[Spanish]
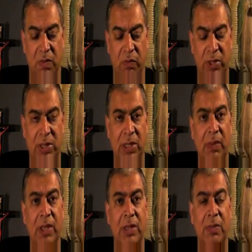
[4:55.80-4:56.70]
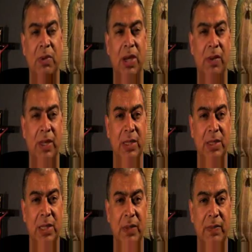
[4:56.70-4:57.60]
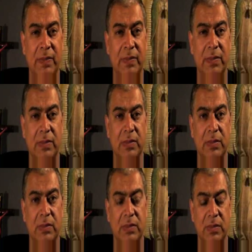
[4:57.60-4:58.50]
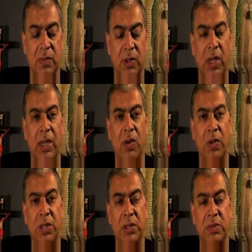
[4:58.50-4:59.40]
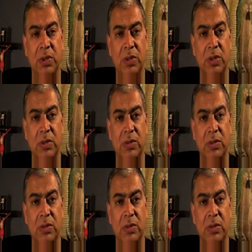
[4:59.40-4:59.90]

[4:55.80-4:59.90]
Precisamente por la avaricia, por el egoísmo